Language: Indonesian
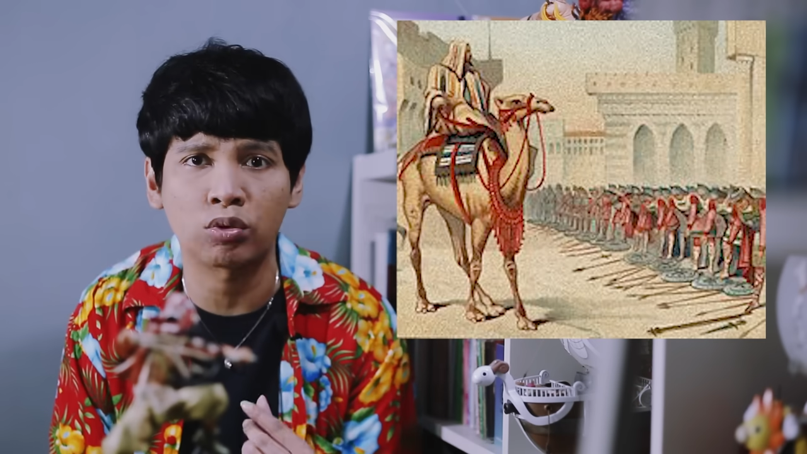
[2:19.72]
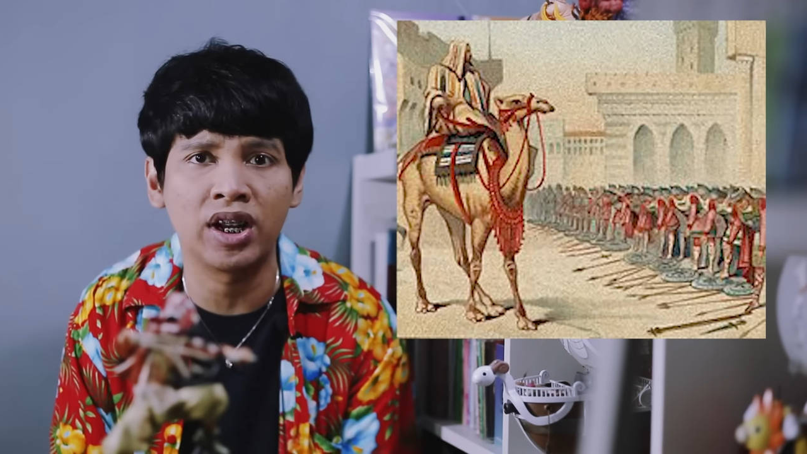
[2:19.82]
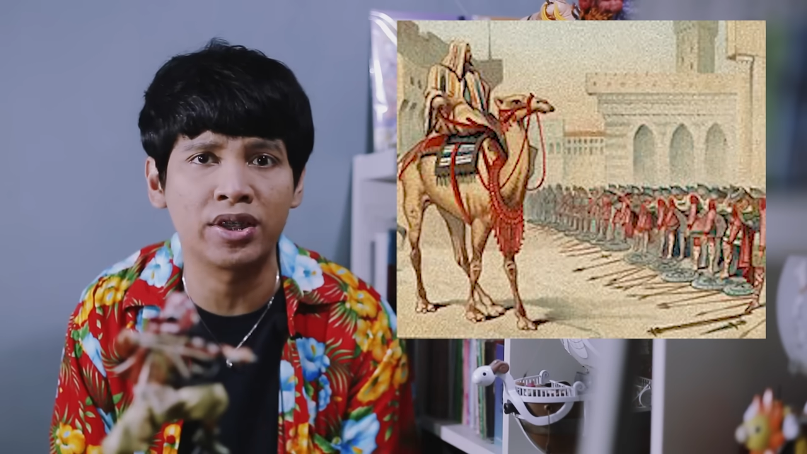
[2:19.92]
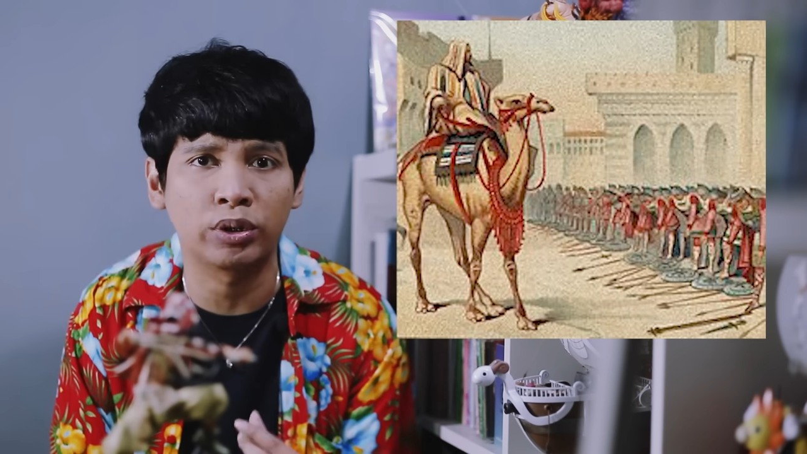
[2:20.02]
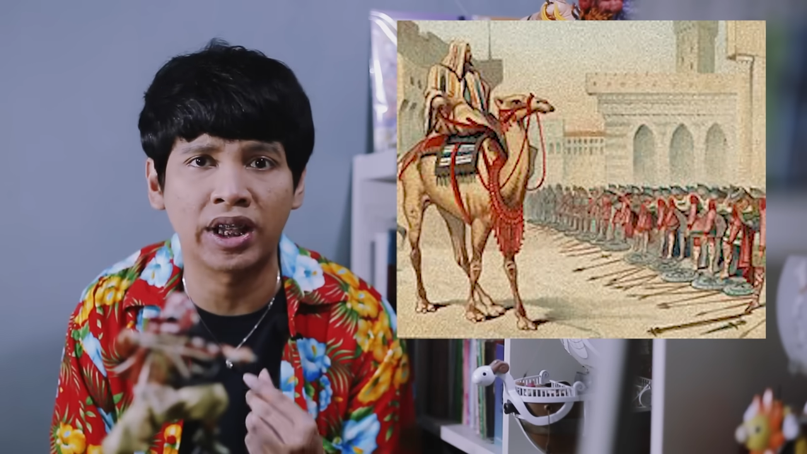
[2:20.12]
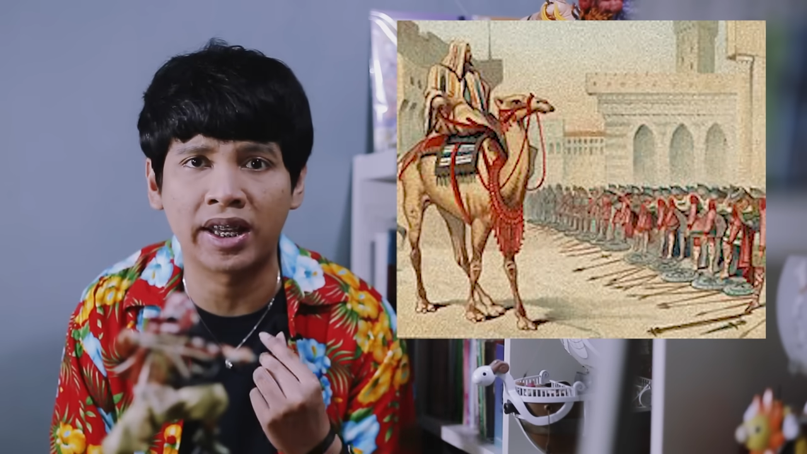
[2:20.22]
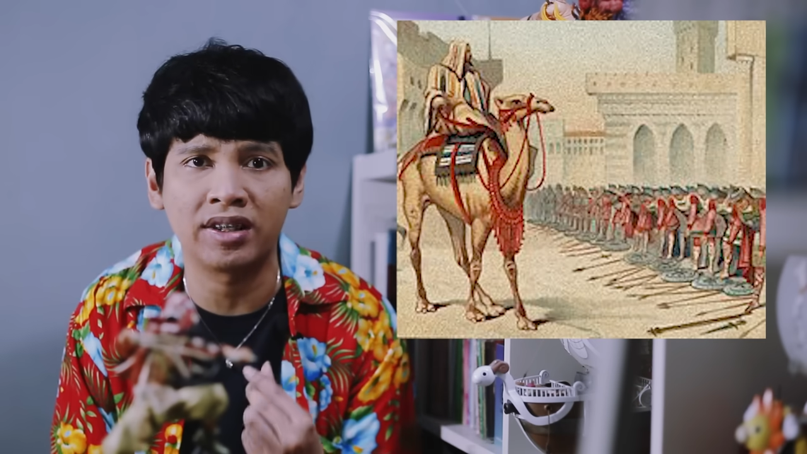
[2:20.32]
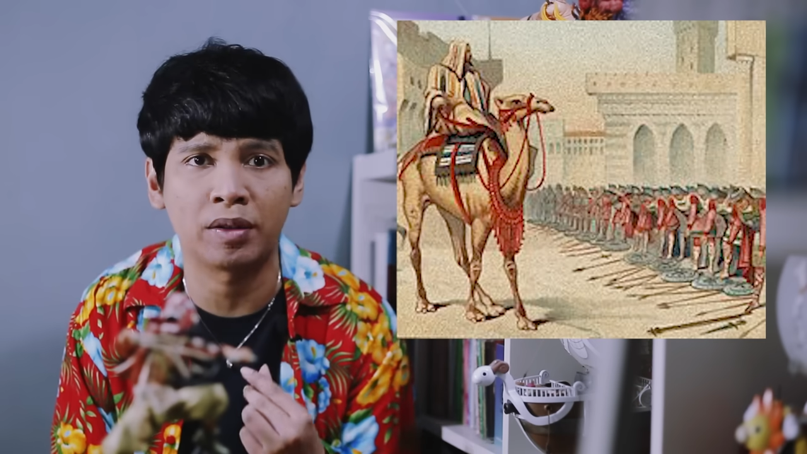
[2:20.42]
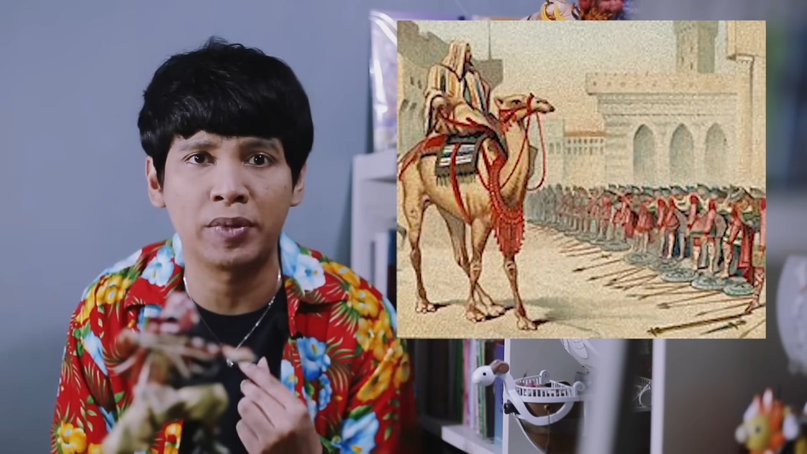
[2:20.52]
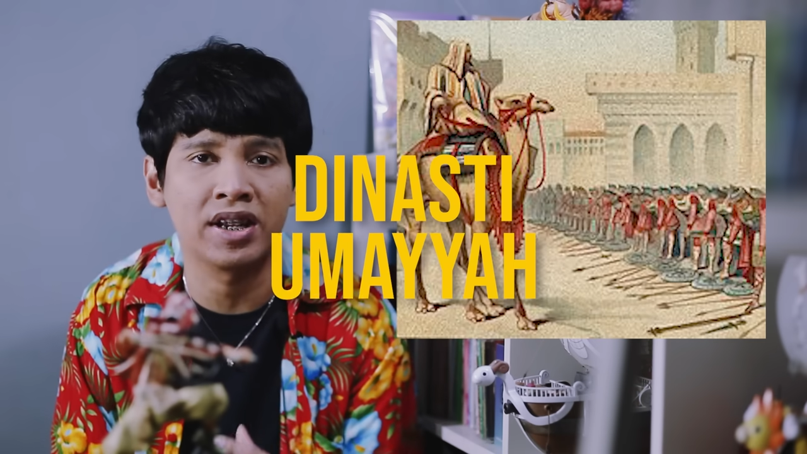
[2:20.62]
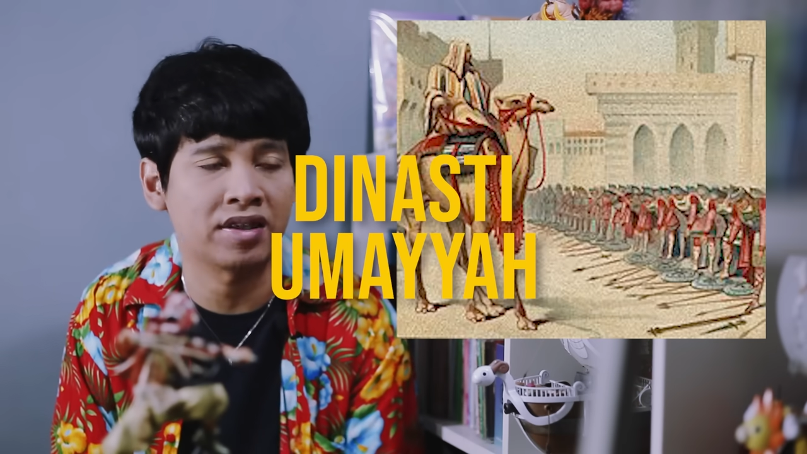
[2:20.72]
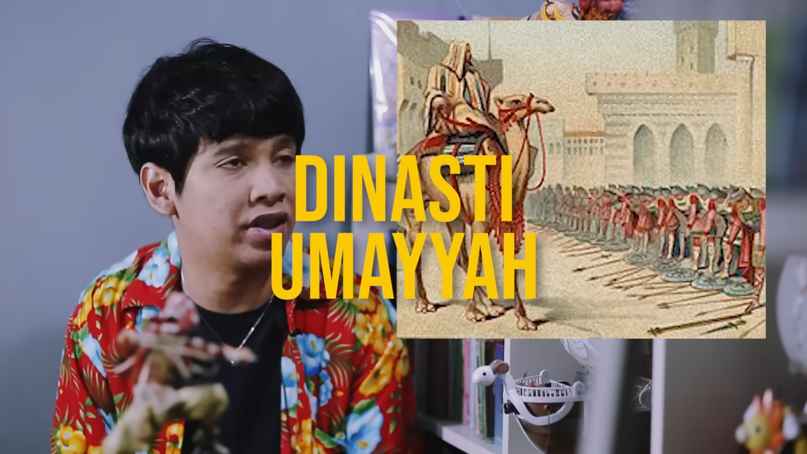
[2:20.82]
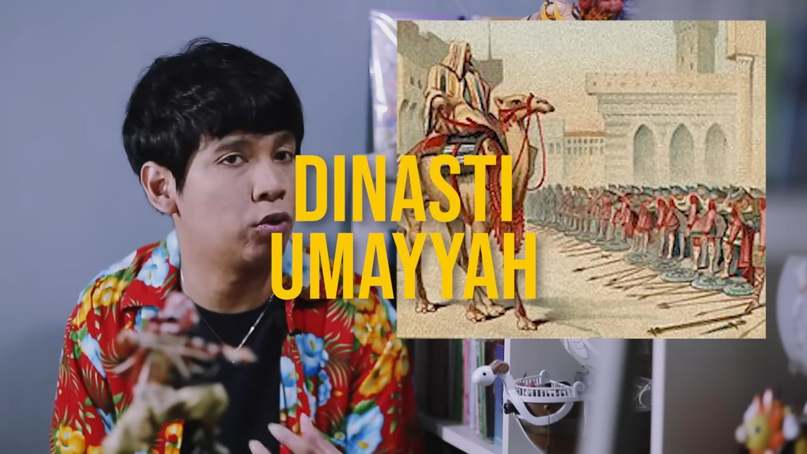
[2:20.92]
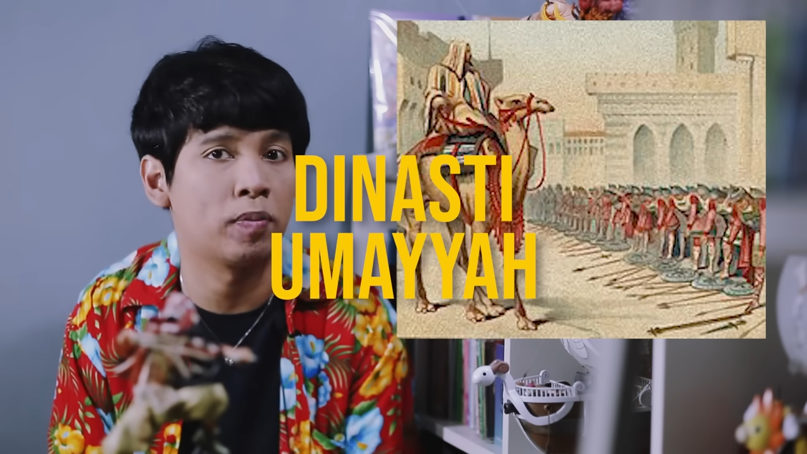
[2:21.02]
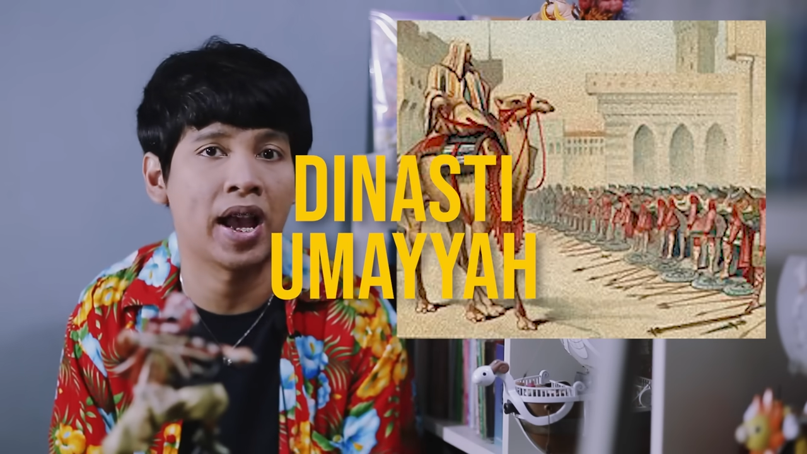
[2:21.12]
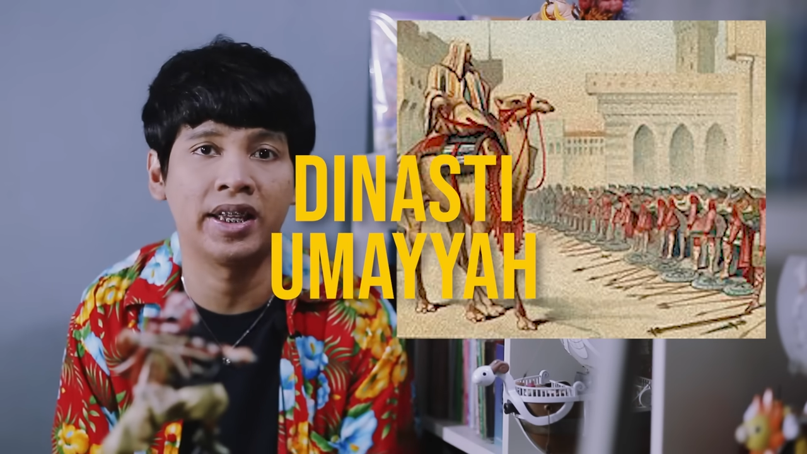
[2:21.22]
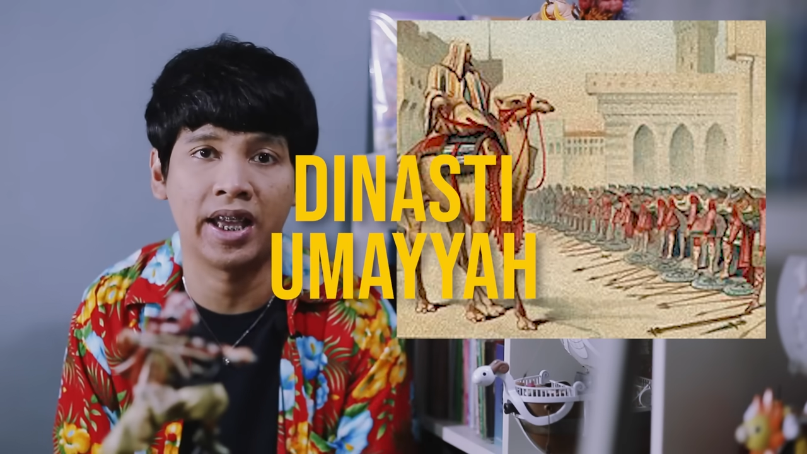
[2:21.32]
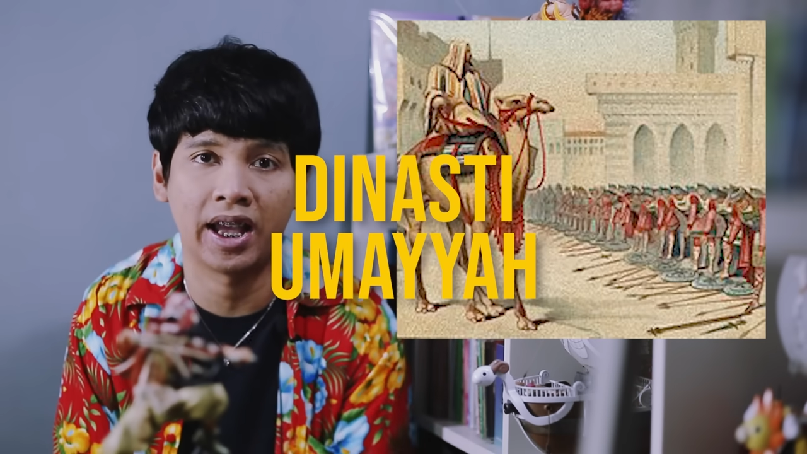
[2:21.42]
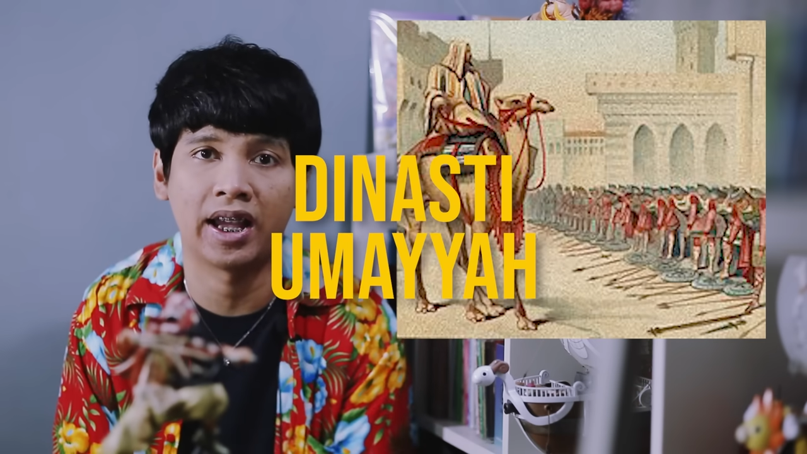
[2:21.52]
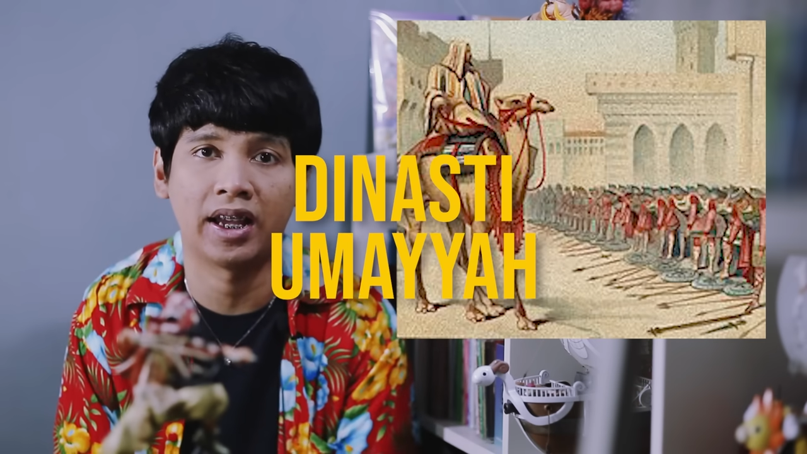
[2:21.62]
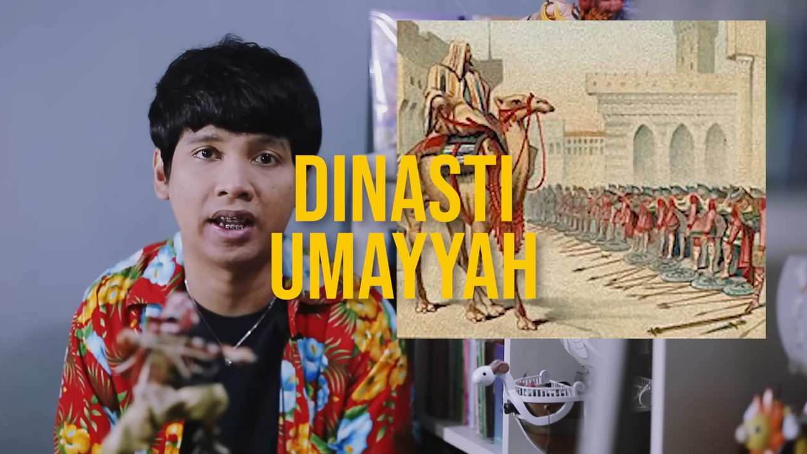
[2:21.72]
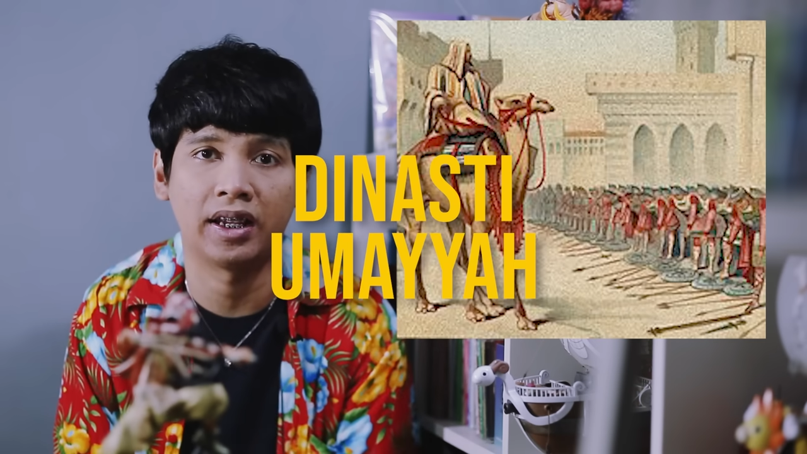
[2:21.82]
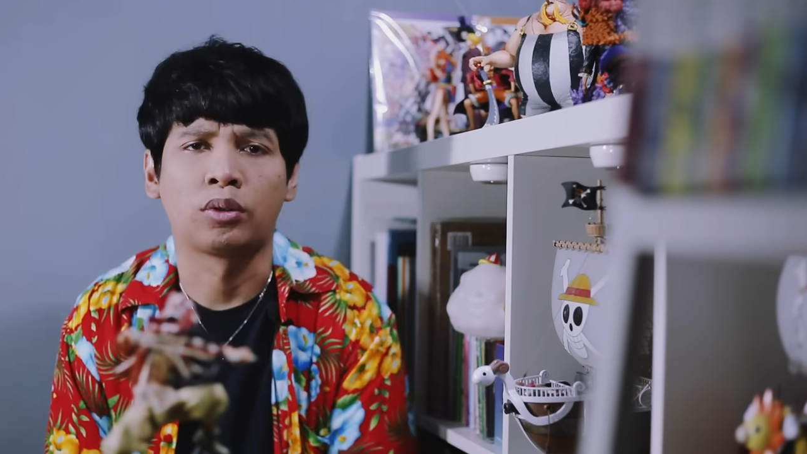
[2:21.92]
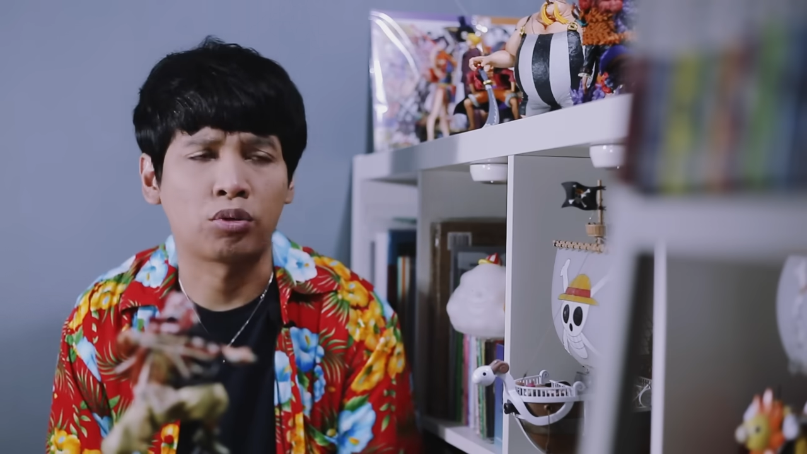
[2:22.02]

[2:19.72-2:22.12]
terus dilanjutin lagi sama dinasti Umayyah.